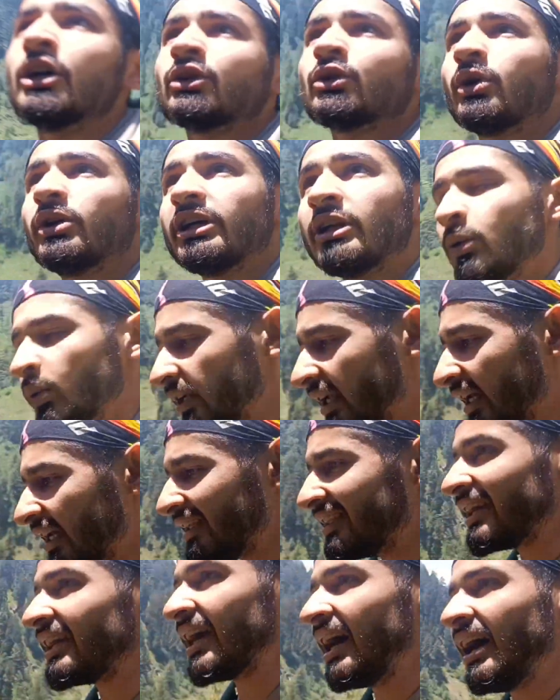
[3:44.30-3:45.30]
तो इन्होंने
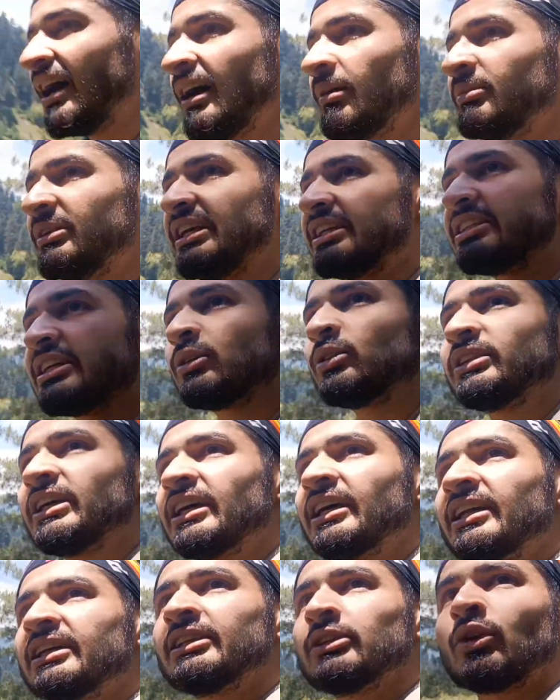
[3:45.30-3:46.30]
ही देखा हम नीचे को
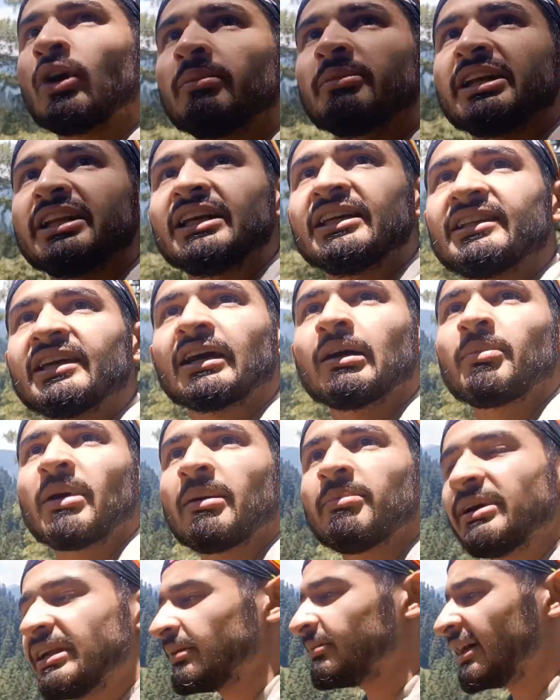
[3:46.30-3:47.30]
देख रहे थे तो हमने नहीं देखा
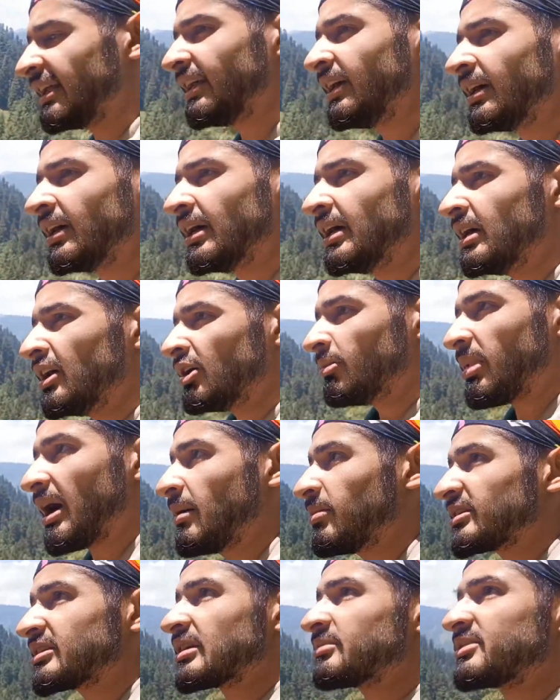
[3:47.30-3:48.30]
पापा ने मैंने
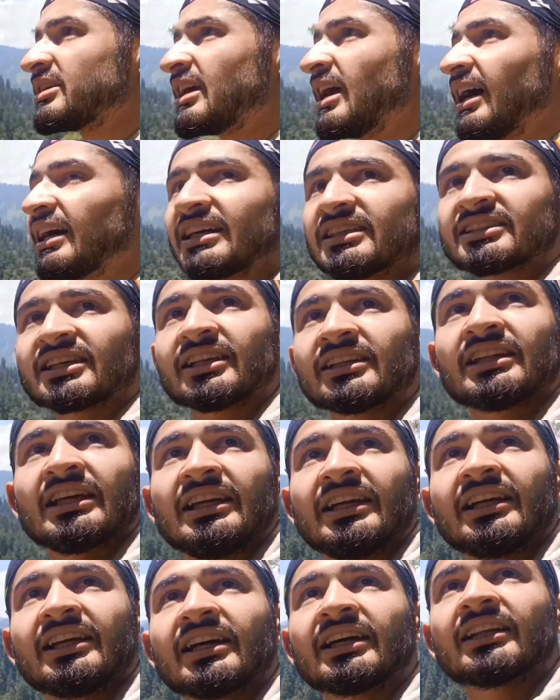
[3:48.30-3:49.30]
पापा सबसे आगे चल रहे थे
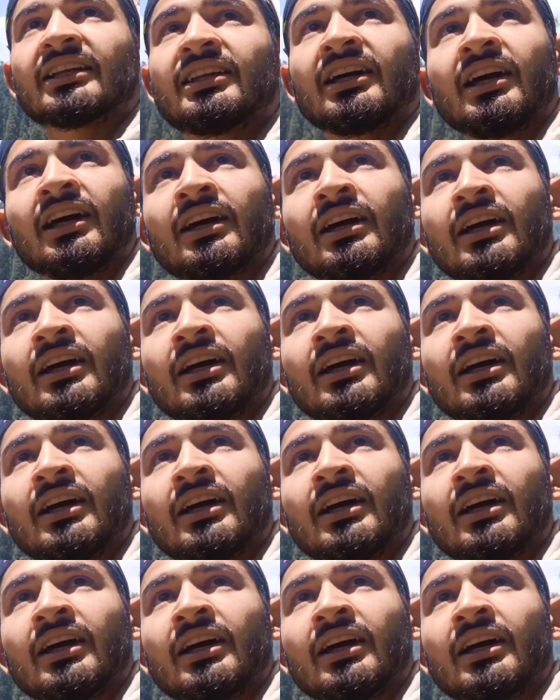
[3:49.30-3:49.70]
लीड कर रहे थे